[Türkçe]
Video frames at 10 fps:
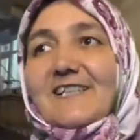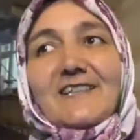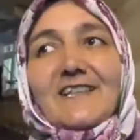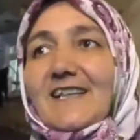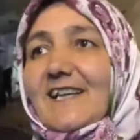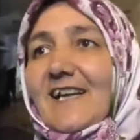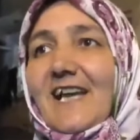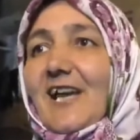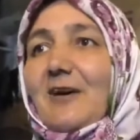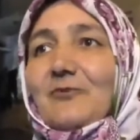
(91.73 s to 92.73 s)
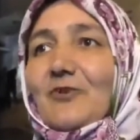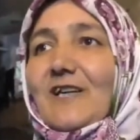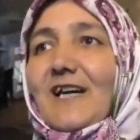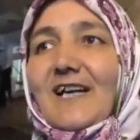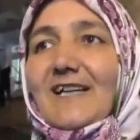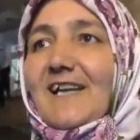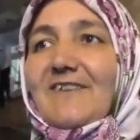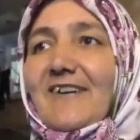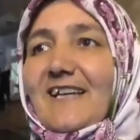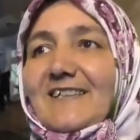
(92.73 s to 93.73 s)
Şimdi elhamdülillah
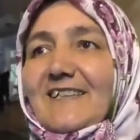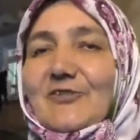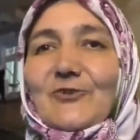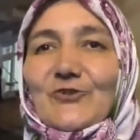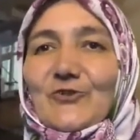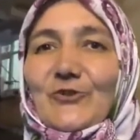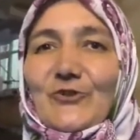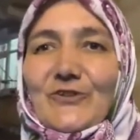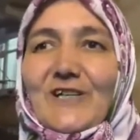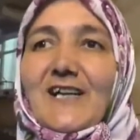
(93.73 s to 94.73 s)
Allah'a verdiğine çok şükür.